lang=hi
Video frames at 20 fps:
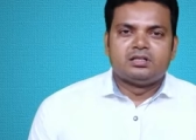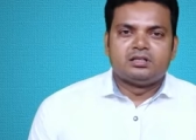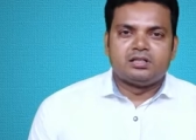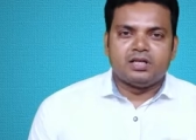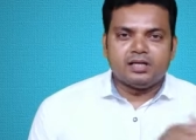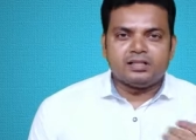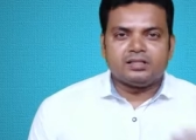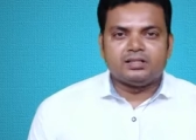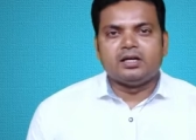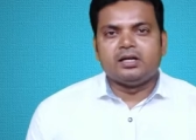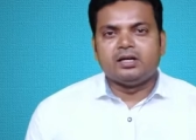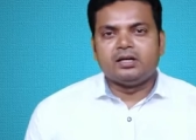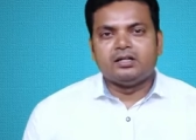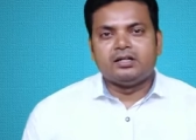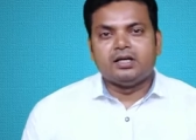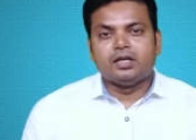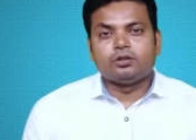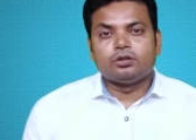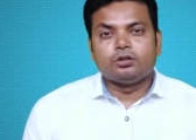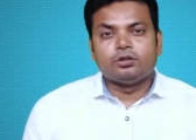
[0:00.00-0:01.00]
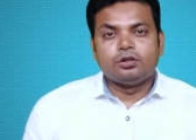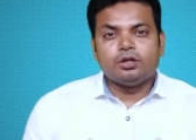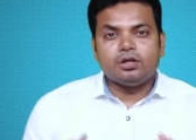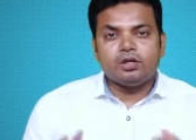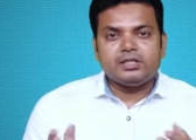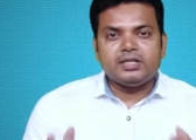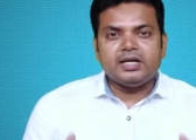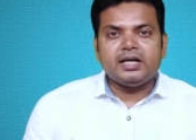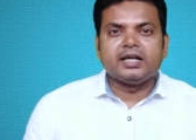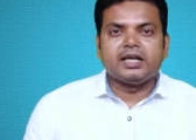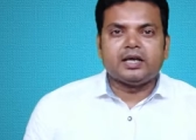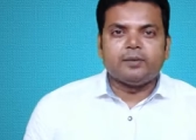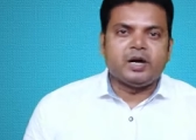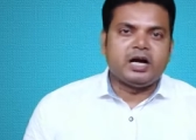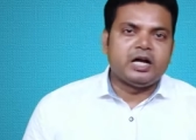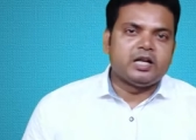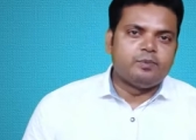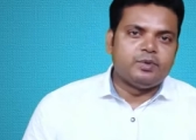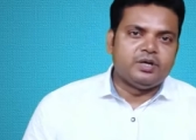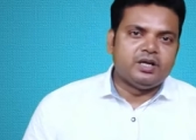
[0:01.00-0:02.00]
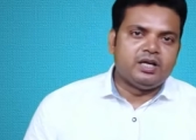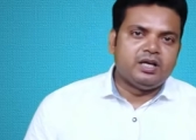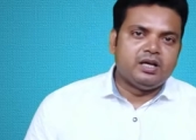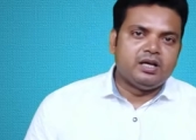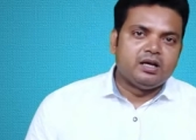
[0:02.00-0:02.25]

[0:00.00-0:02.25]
सात साल या तो दस साल के बाद भी